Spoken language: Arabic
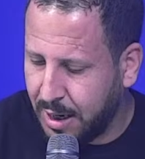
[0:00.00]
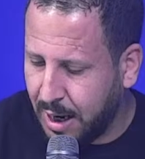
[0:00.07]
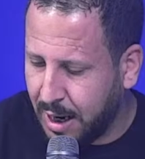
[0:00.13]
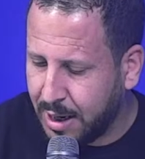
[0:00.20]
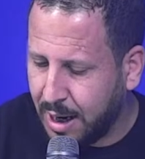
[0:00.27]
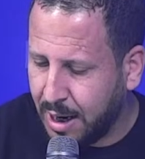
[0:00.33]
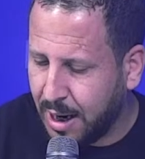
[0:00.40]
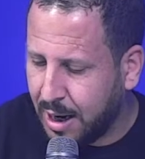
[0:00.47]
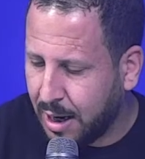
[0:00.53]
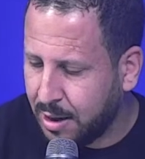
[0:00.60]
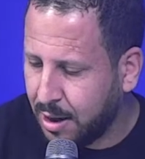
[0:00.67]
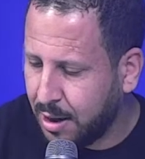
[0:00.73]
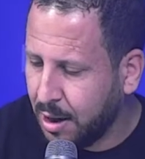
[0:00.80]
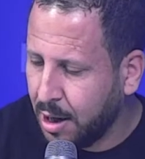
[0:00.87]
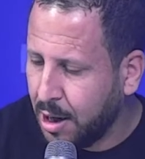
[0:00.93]
كان هكا على
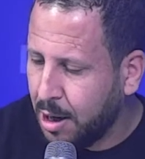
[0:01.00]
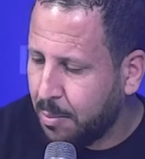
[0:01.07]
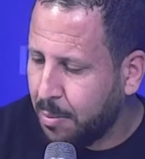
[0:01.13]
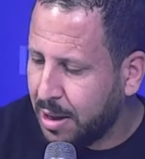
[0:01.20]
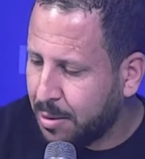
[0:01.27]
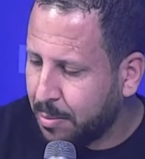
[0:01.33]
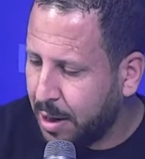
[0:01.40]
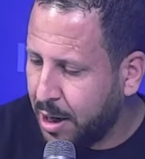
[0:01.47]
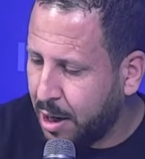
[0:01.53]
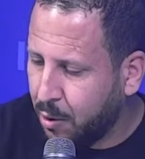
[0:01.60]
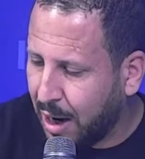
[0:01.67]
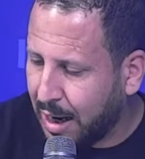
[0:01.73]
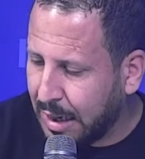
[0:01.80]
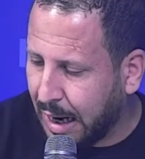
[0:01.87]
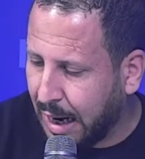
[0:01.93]
خاطر ما
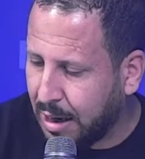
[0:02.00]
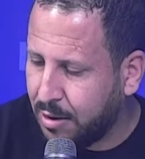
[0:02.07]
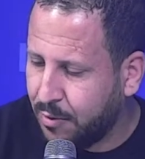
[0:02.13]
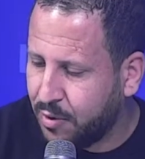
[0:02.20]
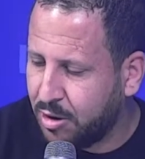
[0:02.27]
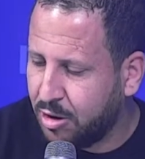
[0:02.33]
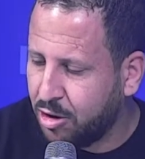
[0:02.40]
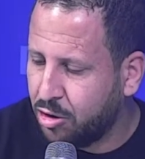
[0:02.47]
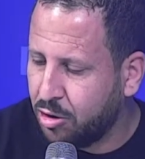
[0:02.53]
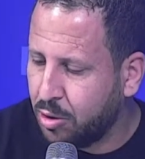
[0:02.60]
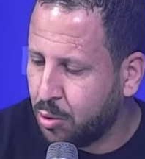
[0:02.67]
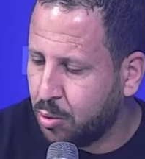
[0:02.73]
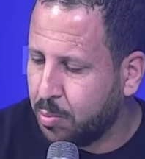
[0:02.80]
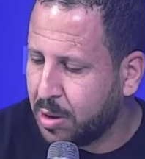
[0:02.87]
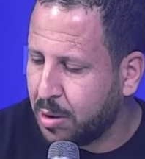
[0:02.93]
نتمناو حتى حد في
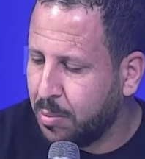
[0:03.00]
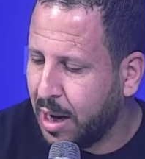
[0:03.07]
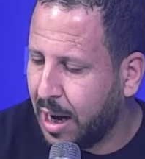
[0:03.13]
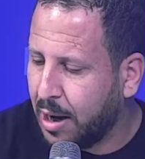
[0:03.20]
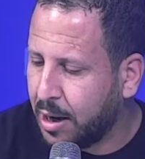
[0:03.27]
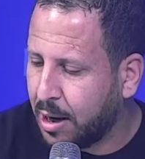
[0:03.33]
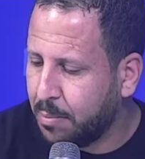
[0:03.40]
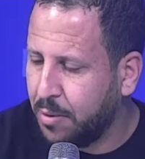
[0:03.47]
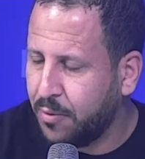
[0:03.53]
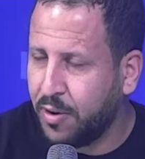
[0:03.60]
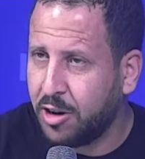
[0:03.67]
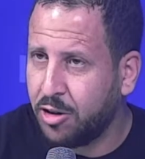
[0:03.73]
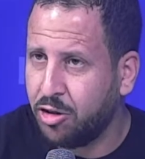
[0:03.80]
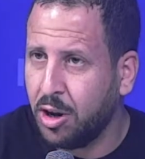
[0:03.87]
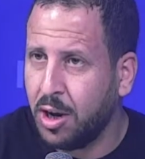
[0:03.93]
السجن وبالطبيعه يا ربي
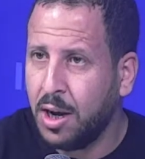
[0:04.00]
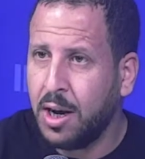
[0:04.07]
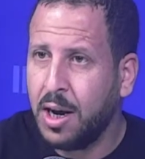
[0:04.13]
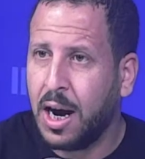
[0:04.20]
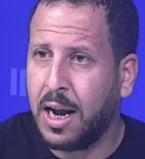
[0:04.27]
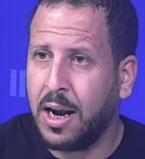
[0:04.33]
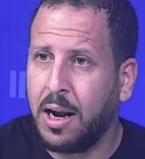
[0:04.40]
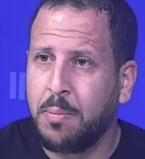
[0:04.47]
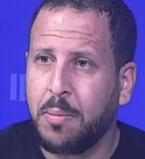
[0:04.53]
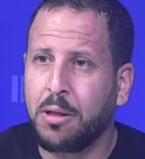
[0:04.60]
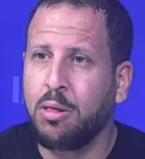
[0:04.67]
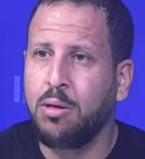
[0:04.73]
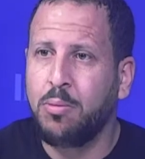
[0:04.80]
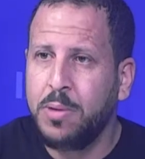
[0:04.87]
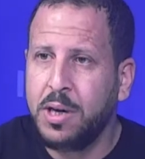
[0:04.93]
يفرج على
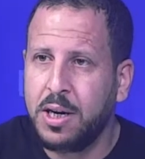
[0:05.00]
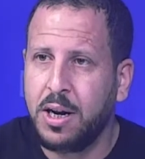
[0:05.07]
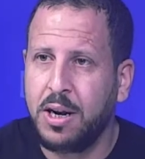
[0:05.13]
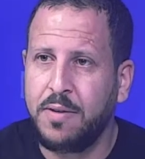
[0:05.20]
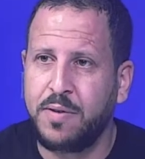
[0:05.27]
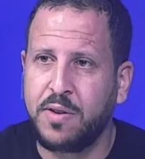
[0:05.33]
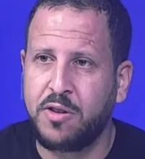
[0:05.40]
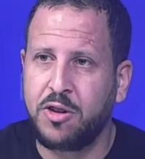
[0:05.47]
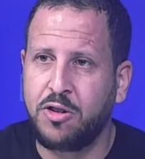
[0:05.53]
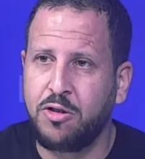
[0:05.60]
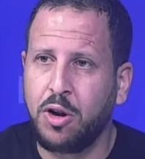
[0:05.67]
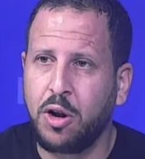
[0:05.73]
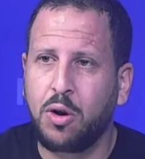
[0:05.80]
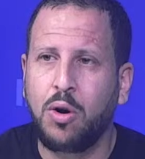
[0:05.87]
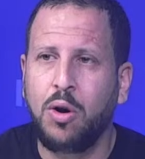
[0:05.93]
المظلومين اللي في
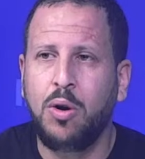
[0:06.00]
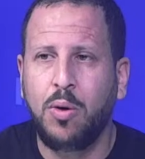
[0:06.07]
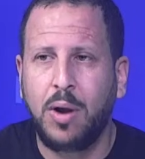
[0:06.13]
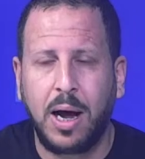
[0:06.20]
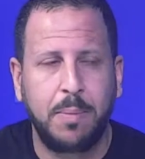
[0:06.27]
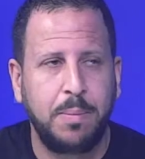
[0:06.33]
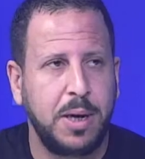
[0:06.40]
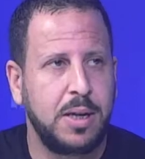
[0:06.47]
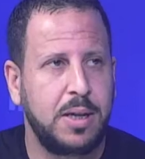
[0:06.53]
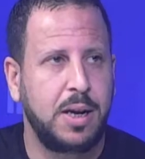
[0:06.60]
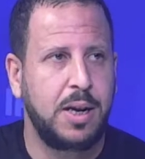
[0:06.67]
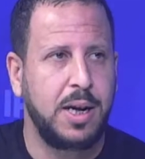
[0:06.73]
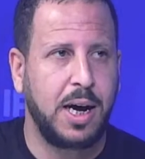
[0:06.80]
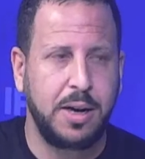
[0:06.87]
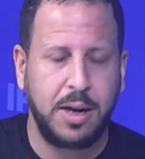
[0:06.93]
السجن الكل والعباد
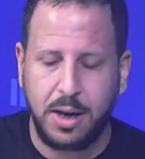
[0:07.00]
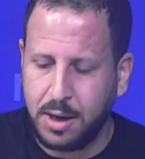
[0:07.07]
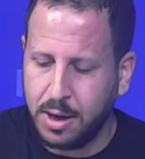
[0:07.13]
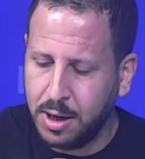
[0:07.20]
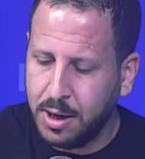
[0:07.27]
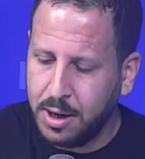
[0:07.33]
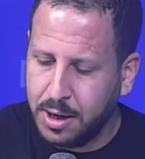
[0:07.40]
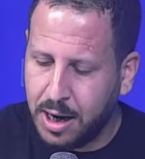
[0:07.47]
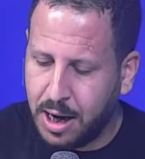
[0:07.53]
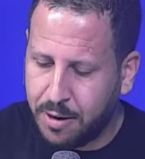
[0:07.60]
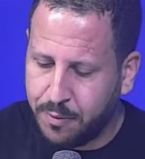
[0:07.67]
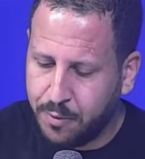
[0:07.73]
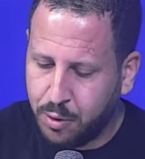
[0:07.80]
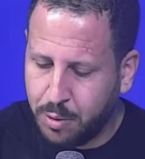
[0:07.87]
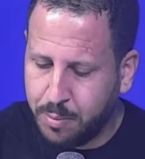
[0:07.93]
اللي احنا
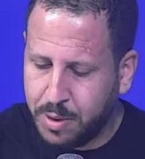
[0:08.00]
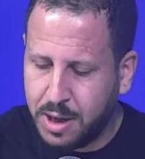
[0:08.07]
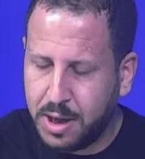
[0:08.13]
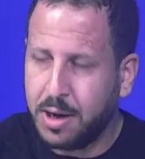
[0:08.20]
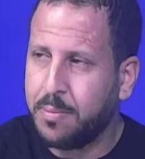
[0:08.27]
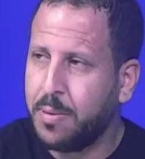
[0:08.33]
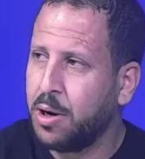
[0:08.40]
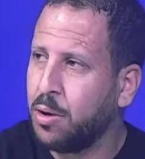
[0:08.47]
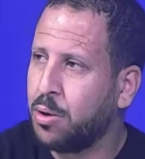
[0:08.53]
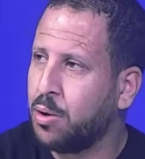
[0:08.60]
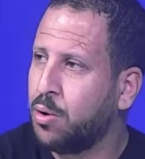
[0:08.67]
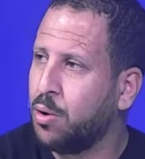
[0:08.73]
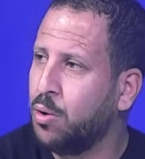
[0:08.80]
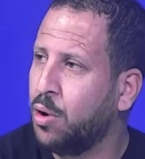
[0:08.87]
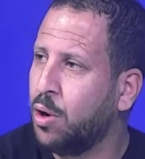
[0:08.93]
نعرفوهم ماشي في ثنيه
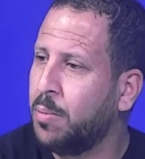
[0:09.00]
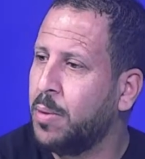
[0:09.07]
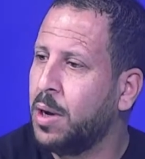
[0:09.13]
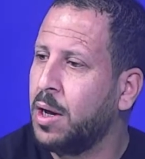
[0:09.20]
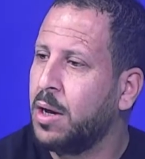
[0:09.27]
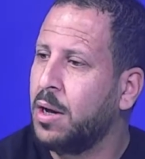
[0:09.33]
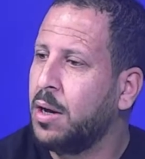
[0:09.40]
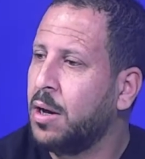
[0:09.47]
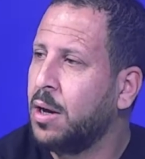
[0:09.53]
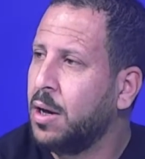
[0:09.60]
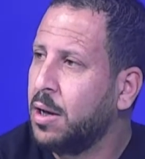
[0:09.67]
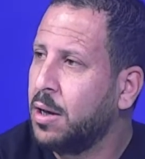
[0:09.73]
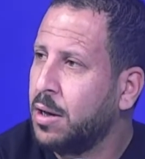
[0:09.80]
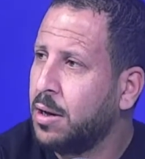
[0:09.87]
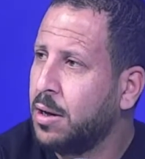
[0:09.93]
صحيحه اسامه صحيح
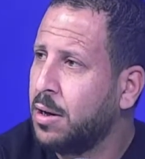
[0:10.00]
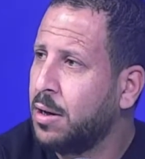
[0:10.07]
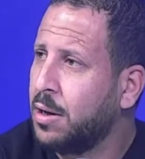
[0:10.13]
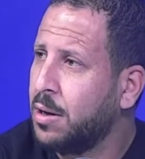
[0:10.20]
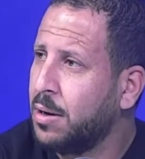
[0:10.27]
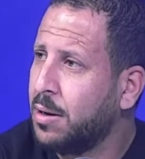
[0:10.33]
كمل